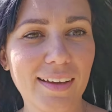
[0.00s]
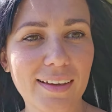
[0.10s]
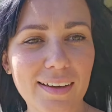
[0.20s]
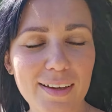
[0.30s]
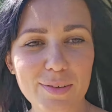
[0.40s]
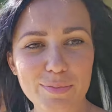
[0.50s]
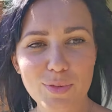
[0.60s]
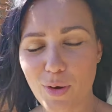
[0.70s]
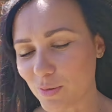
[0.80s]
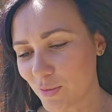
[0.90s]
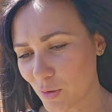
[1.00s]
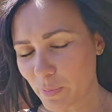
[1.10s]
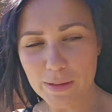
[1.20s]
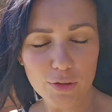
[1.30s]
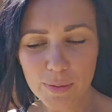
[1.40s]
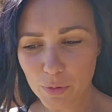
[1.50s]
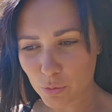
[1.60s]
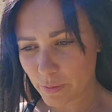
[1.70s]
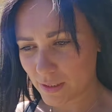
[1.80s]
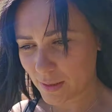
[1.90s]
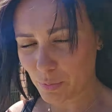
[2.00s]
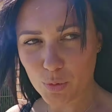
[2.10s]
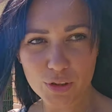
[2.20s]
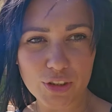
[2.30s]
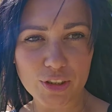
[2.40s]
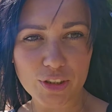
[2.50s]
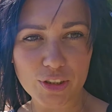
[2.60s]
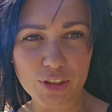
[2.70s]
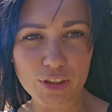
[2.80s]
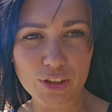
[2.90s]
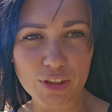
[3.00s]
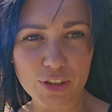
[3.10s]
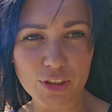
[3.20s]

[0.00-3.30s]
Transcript: E, no, dzwonił pan od namiotu, będzie za pół godziny. A ja chciałam